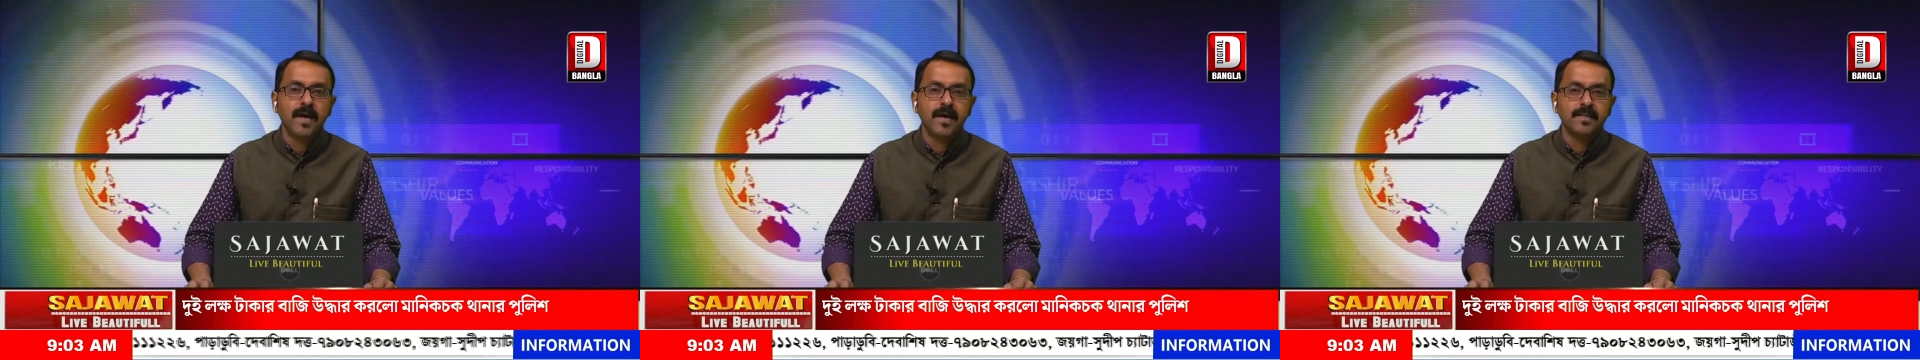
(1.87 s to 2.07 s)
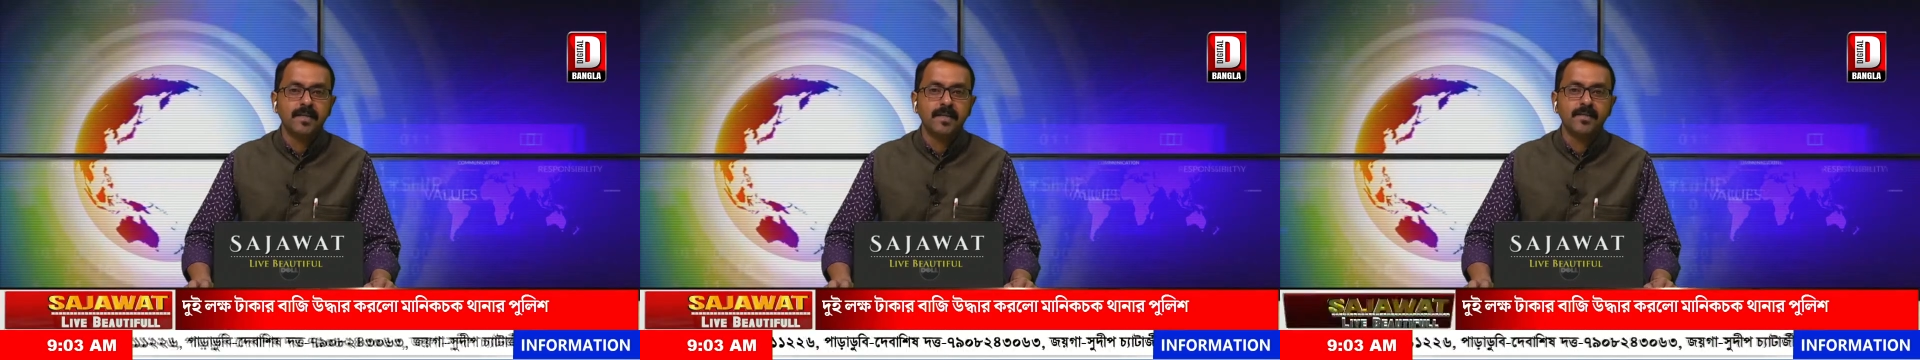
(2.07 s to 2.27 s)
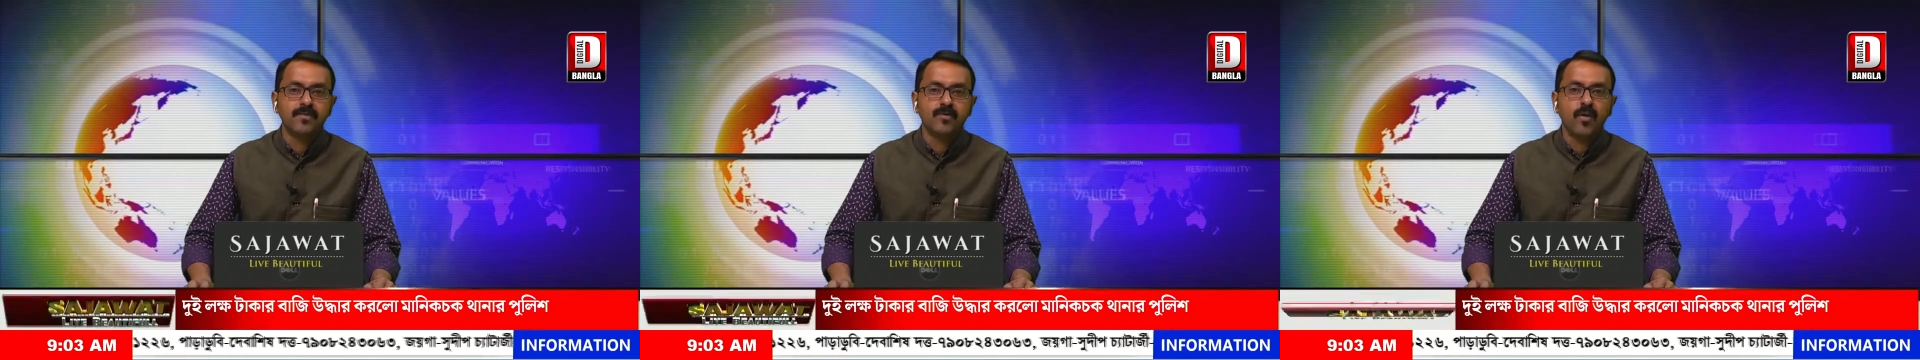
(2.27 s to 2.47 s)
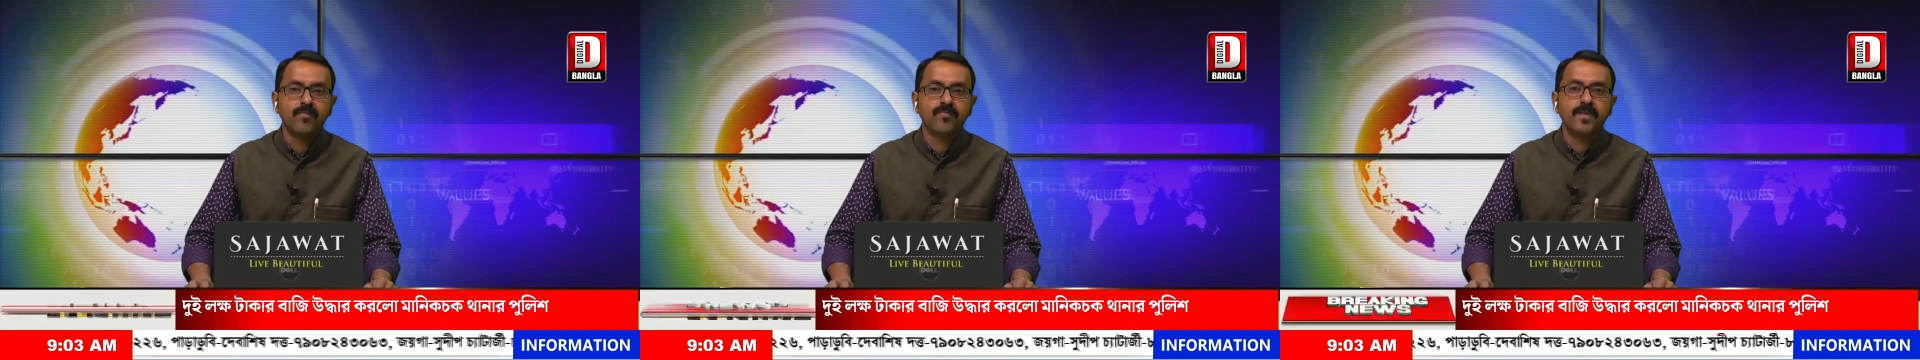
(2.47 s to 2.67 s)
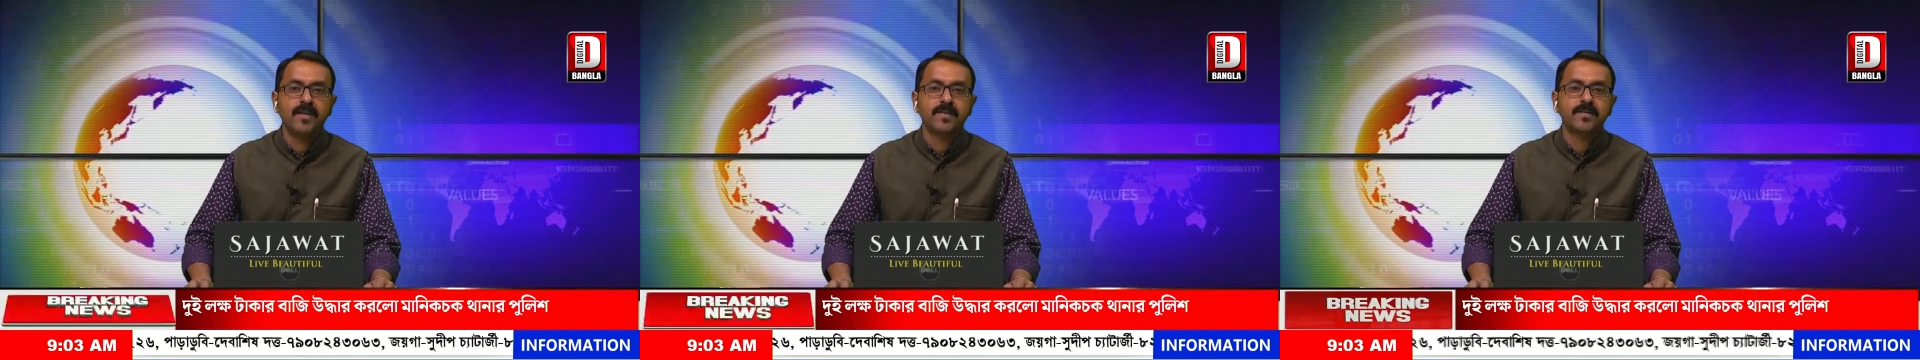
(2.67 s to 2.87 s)
আগের দিন
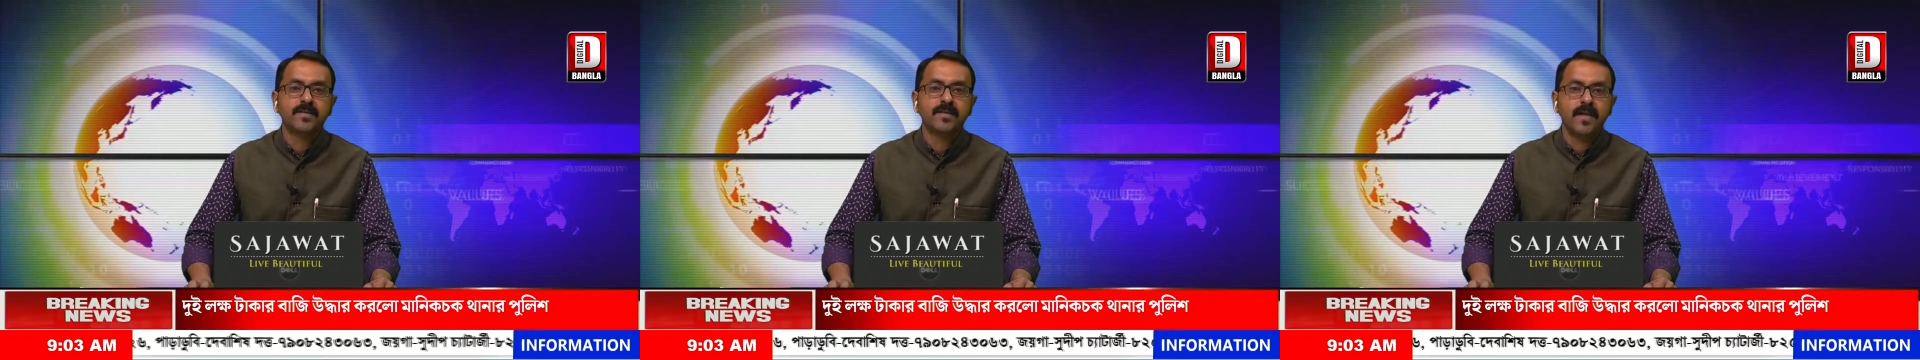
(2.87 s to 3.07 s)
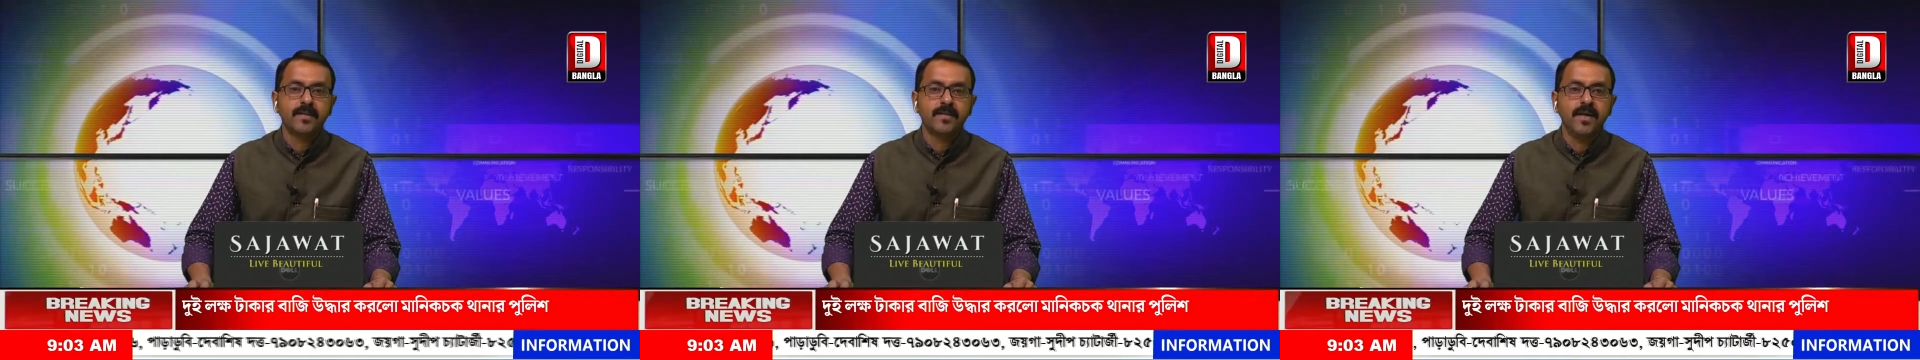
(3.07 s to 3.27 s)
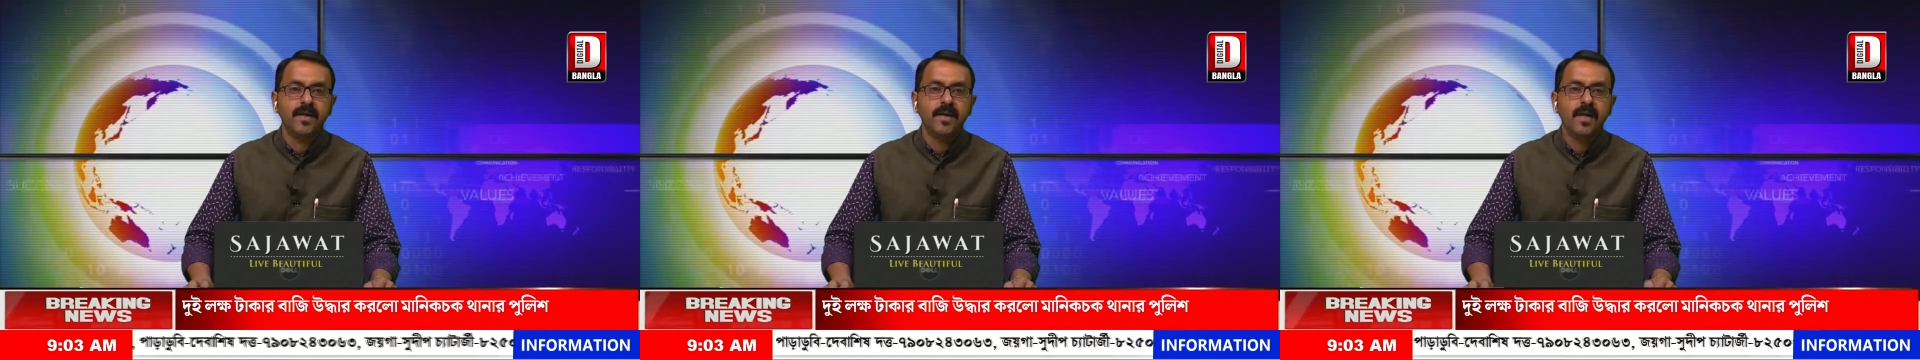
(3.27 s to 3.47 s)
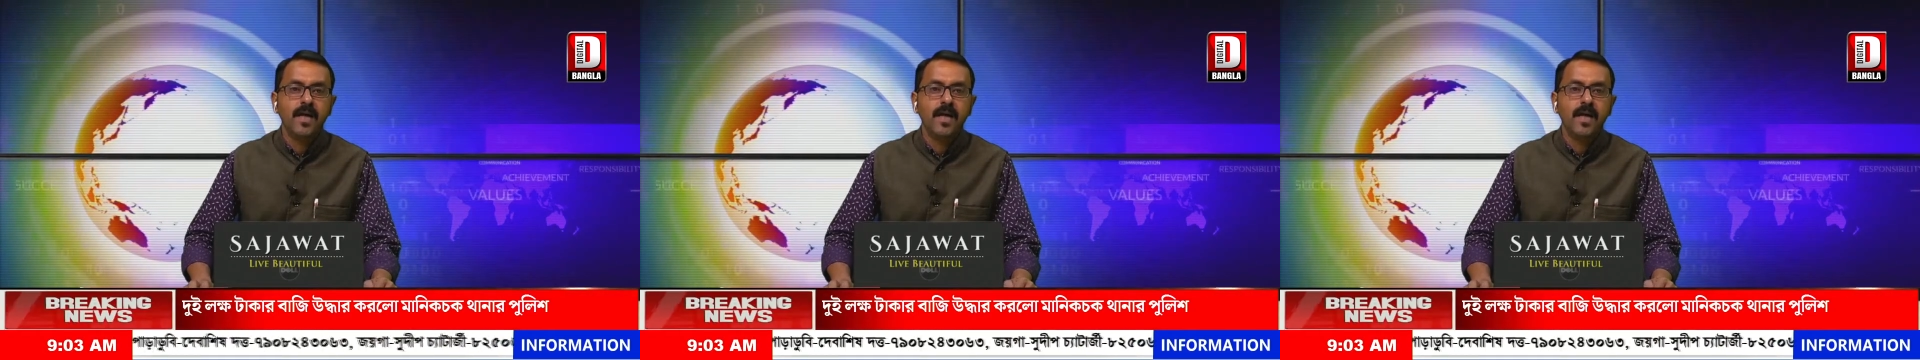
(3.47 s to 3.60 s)
ধনতেরাসের রাতে